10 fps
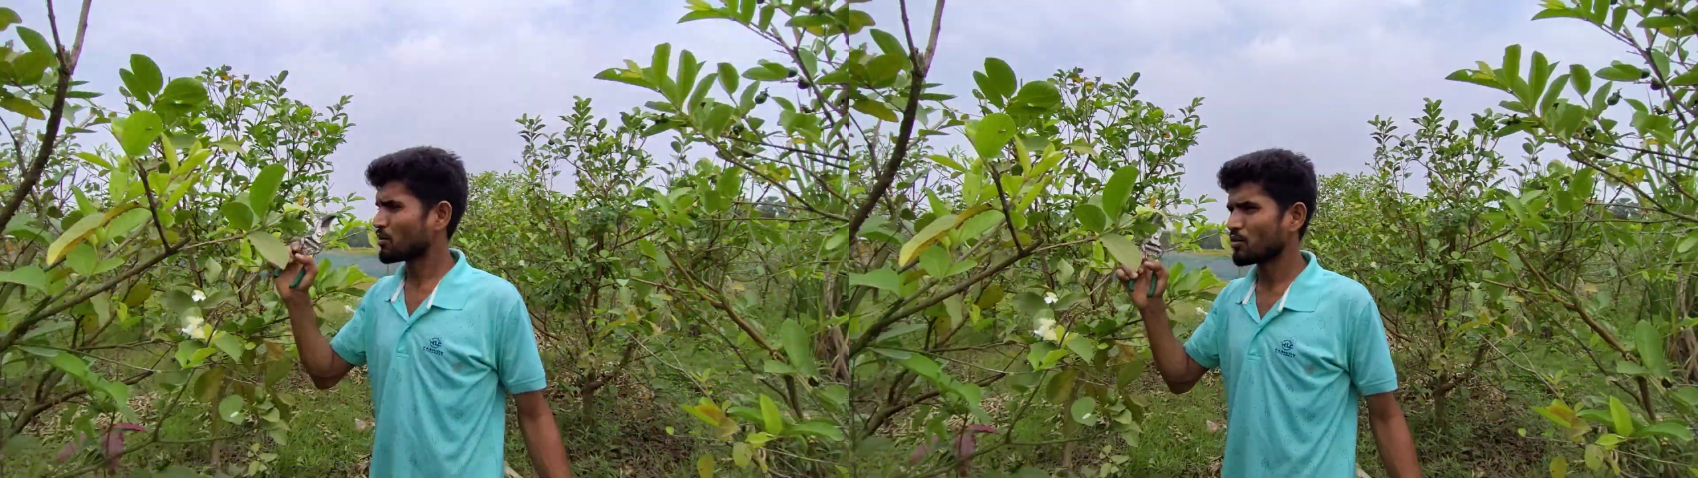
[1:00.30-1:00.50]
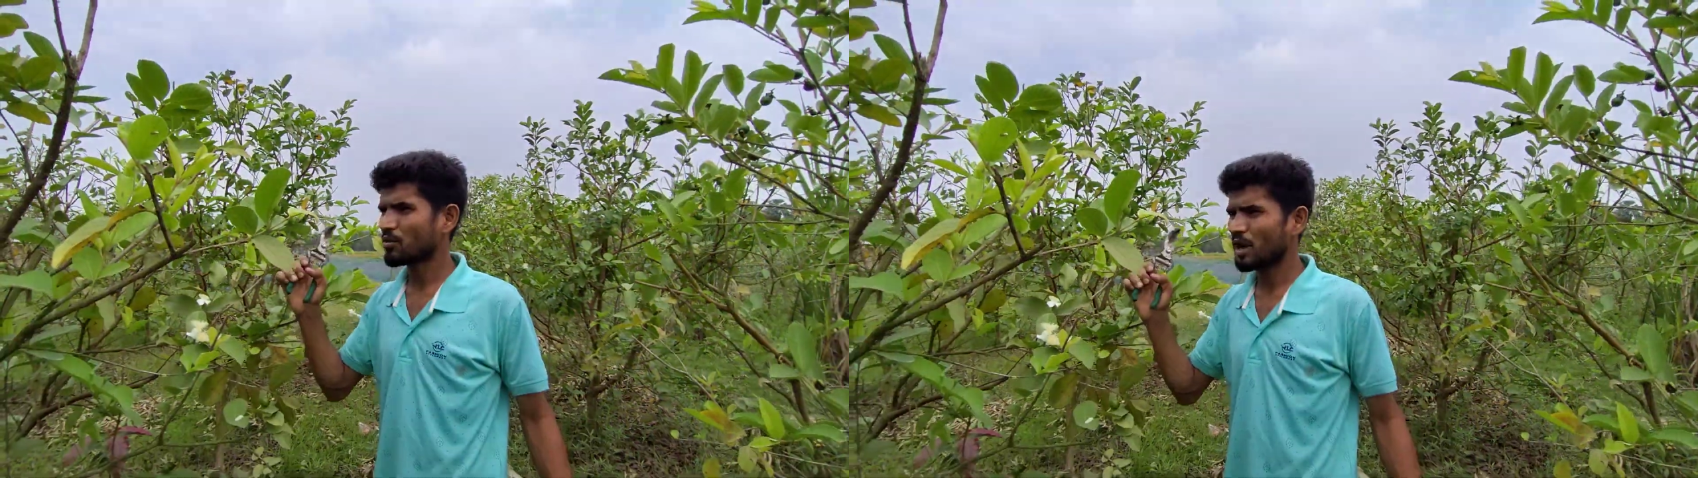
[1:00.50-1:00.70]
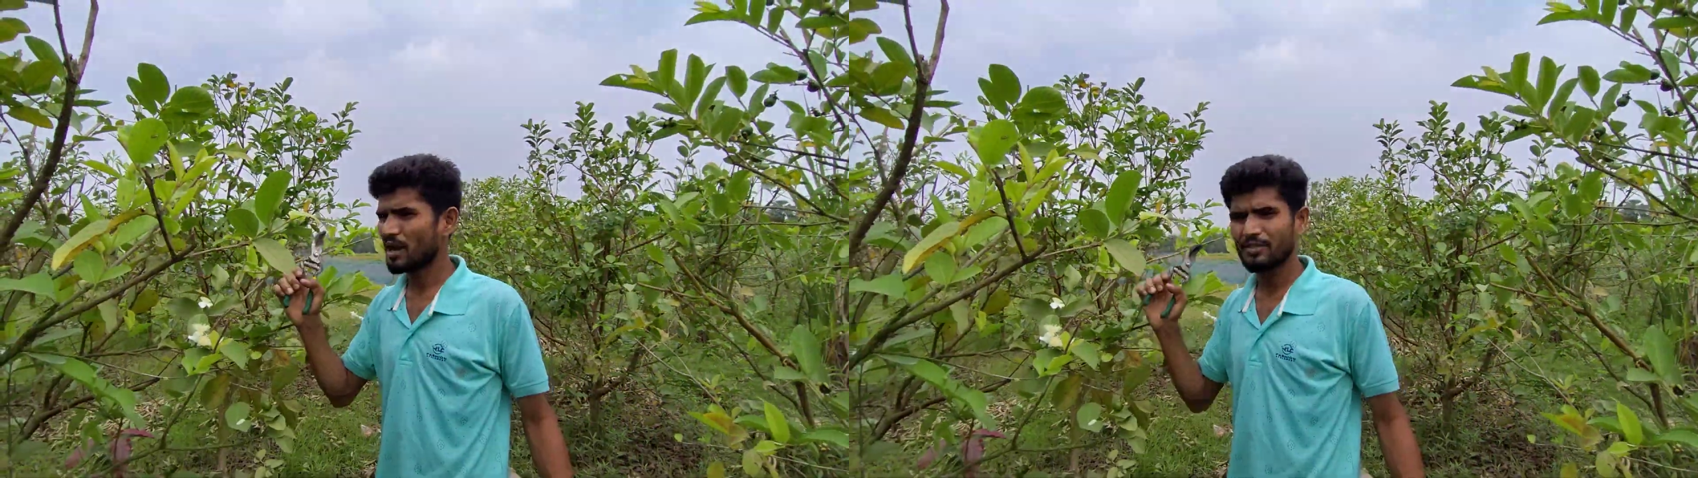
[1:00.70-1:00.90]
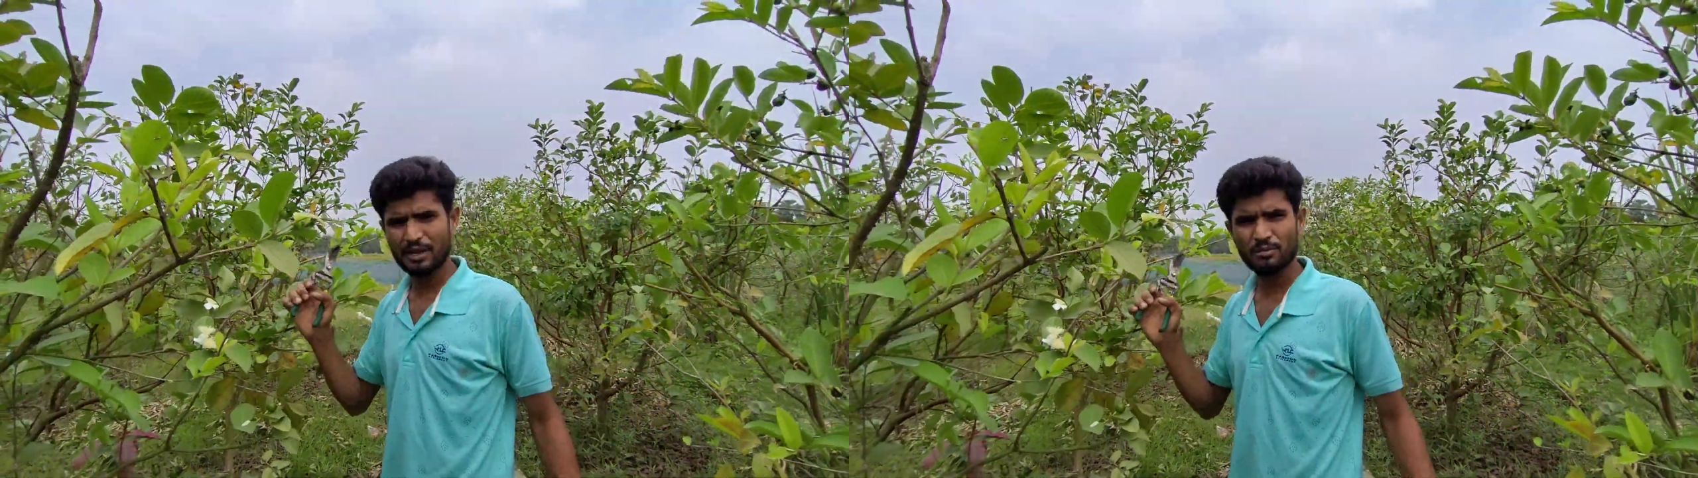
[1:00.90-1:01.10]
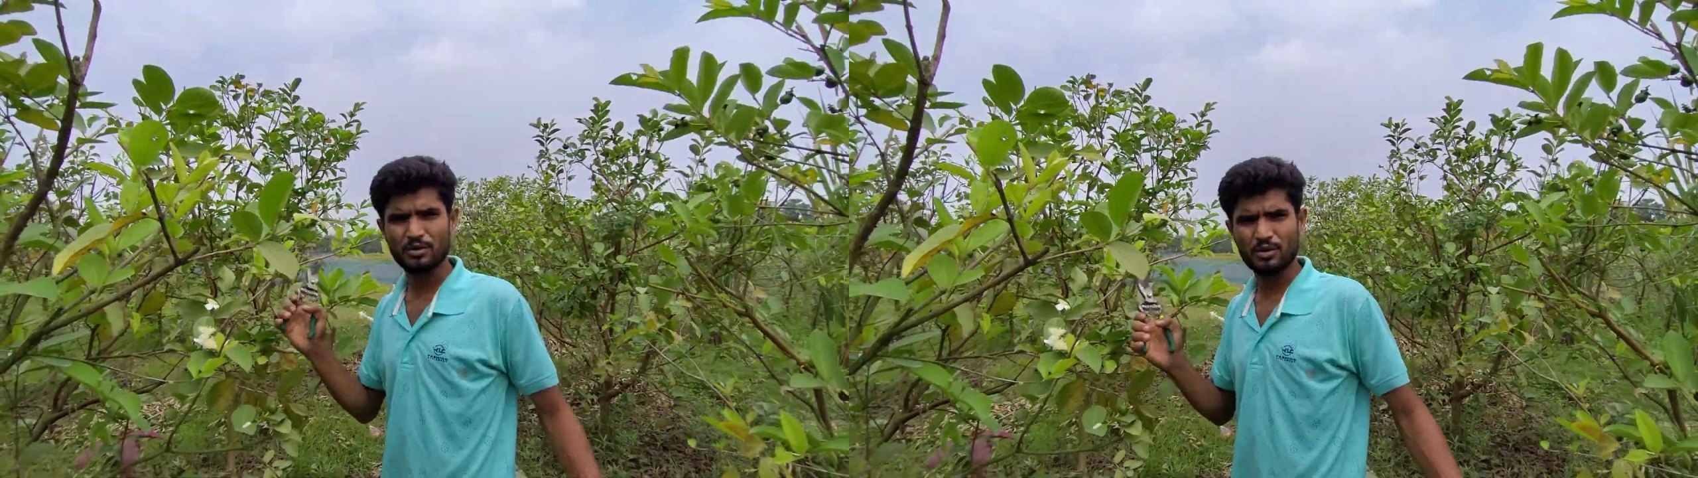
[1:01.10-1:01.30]
আরও
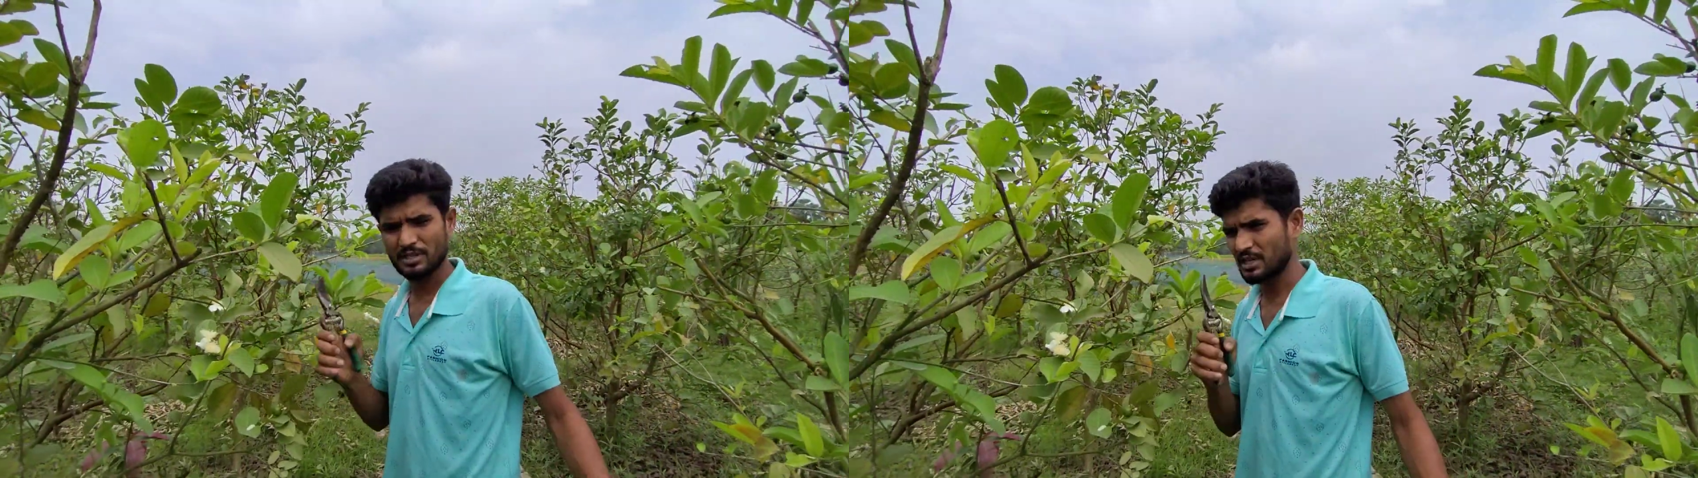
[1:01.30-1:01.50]
অর্ধেক মতো